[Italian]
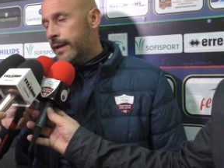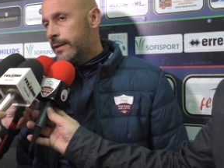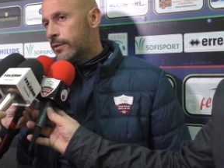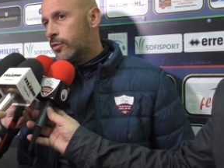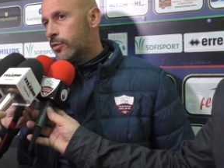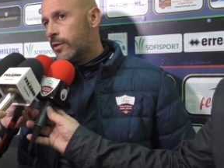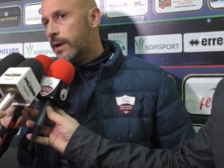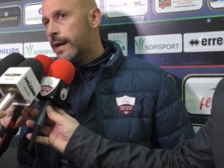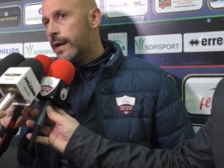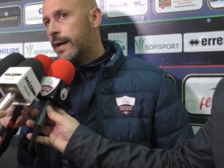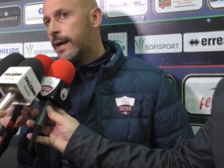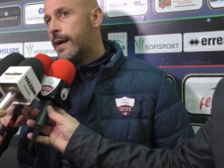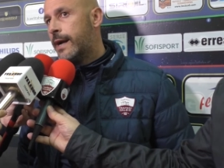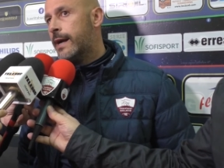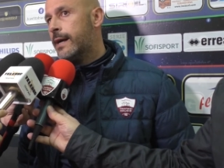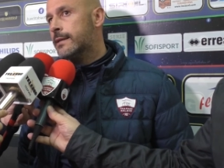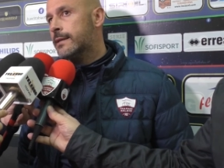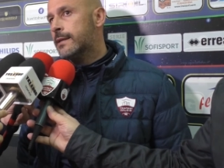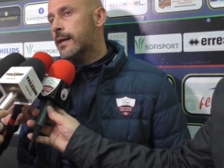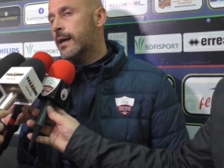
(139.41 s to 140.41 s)
tornare a
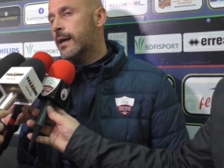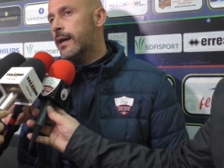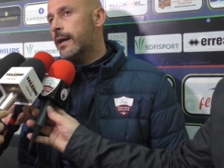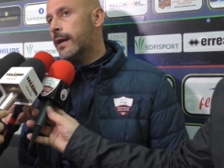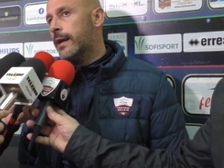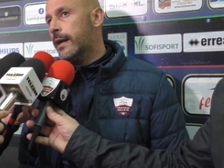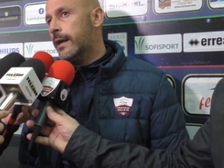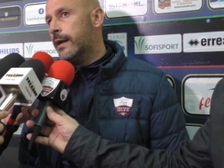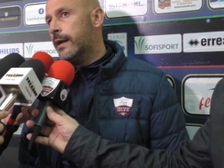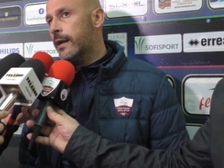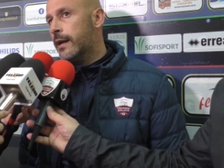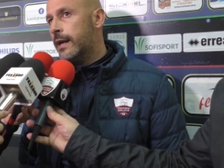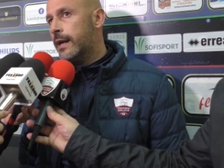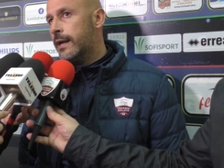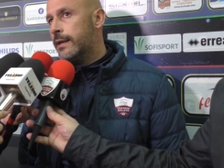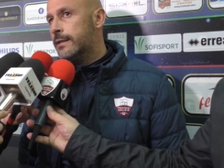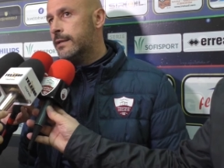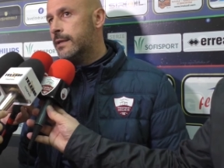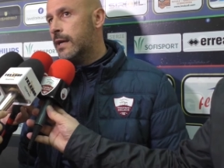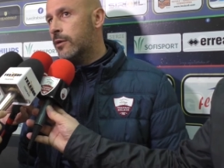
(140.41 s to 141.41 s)
casa e
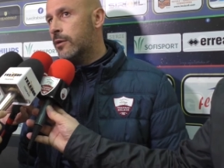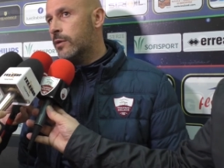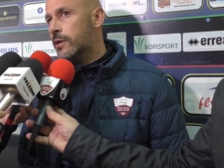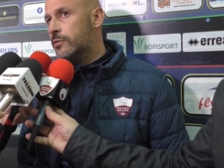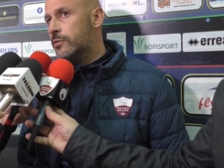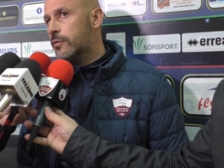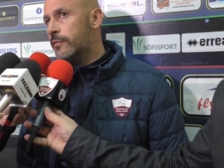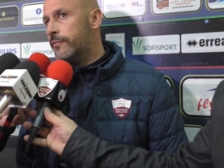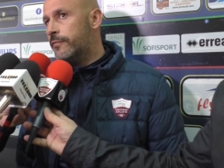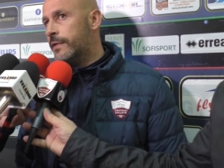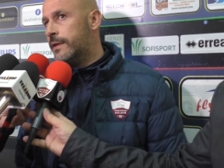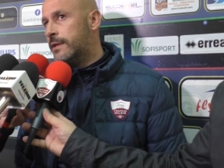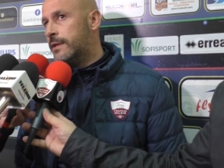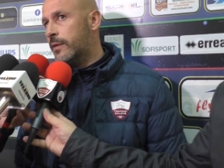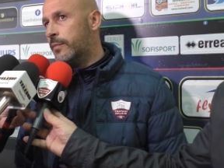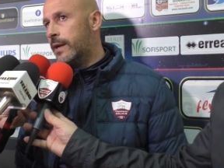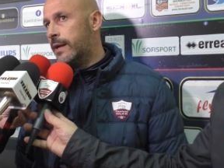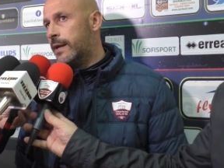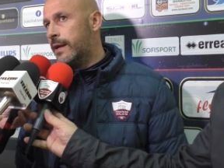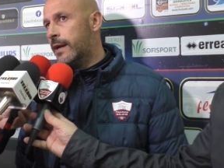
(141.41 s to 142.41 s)
analizzare una sconfitta
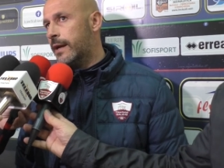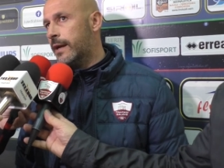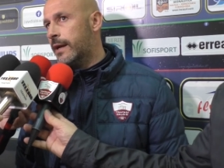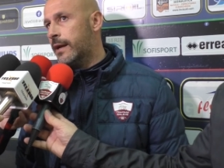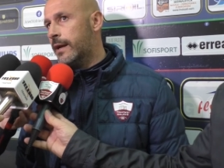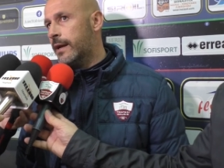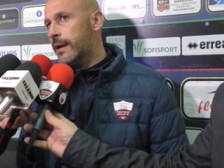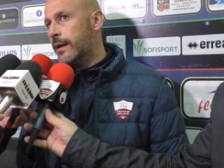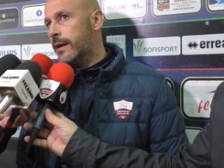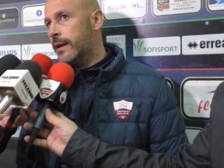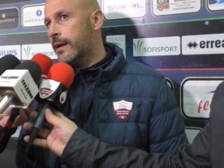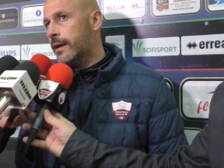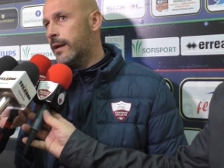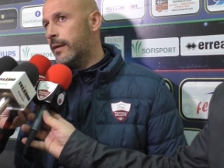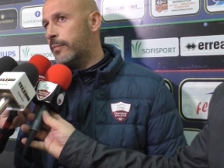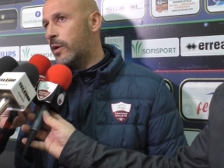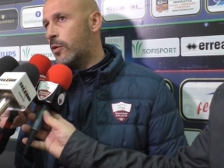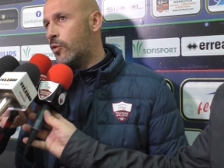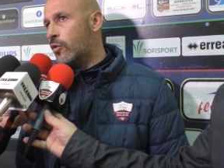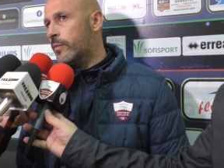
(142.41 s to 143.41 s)
perché
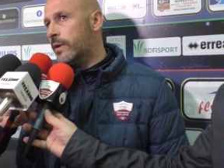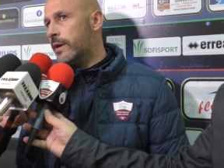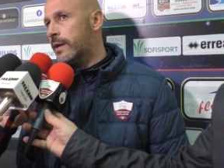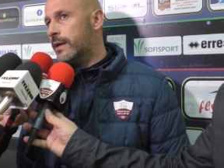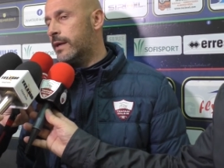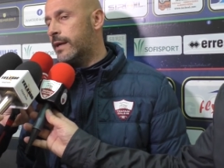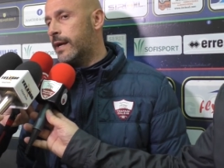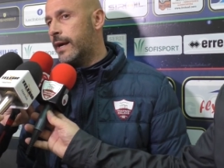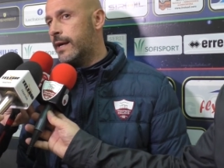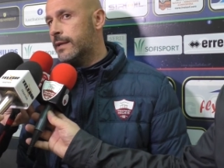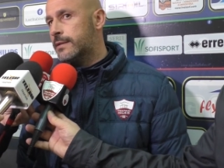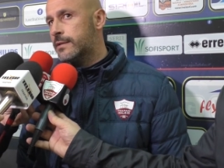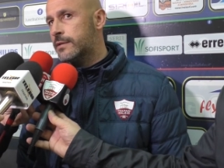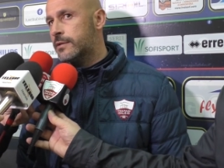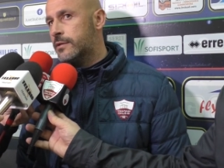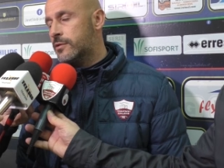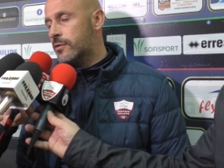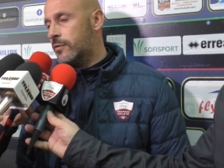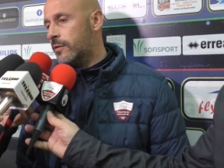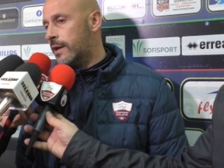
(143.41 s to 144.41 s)
per come i ragazzi
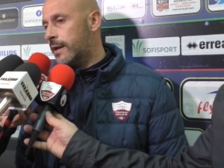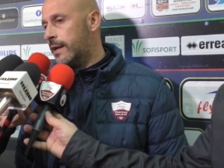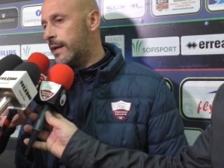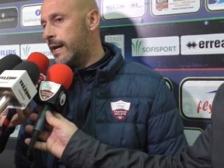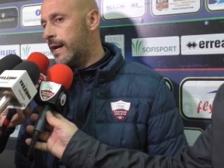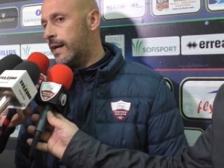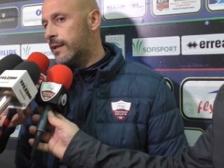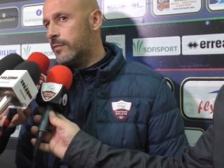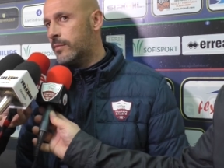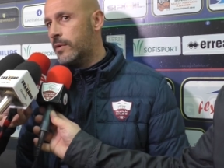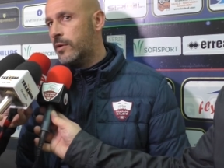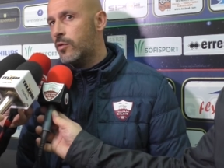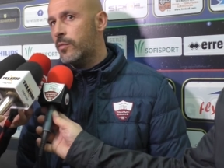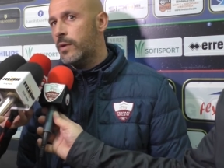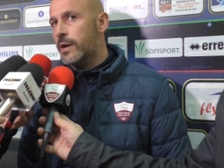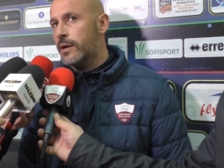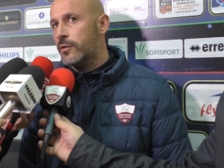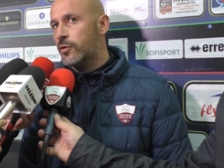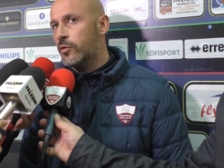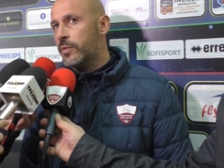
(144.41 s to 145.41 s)
si sono allenati, per come
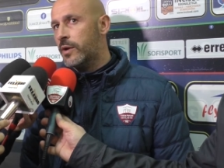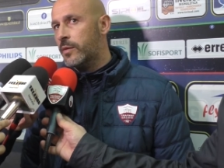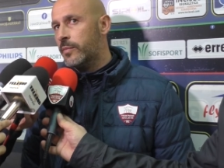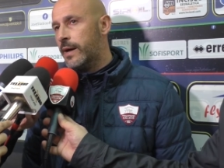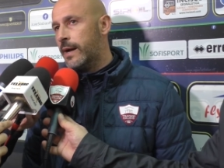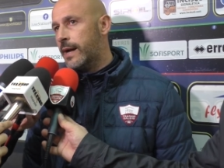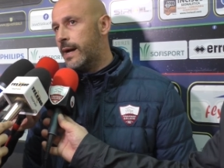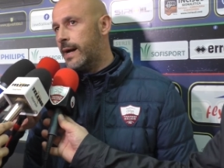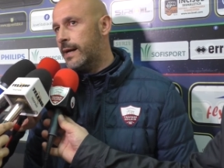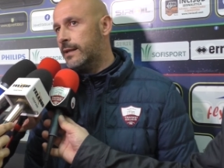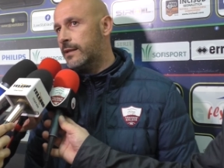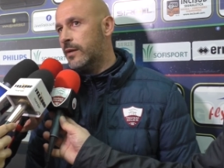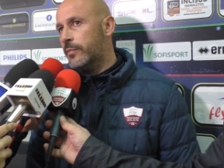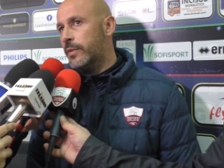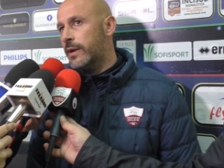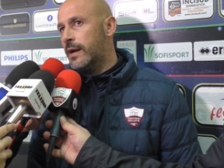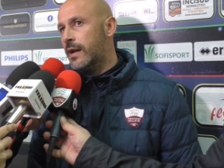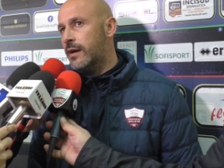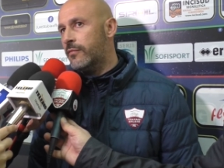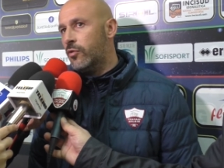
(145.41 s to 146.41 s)
l'hanno preparata,
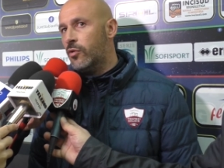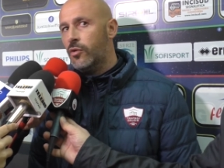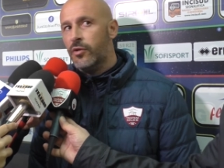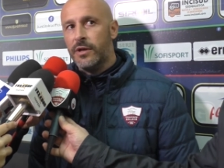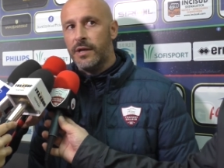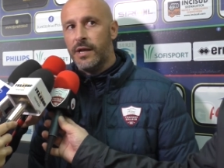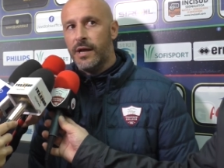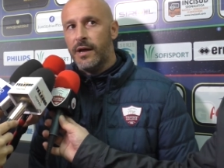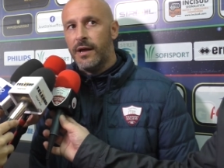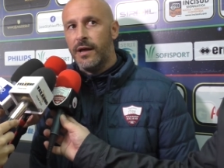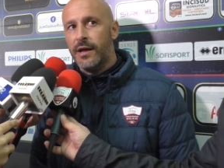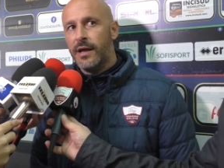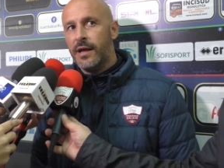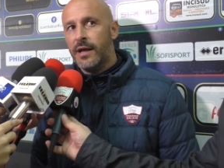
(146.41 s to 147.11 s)
per la voglia,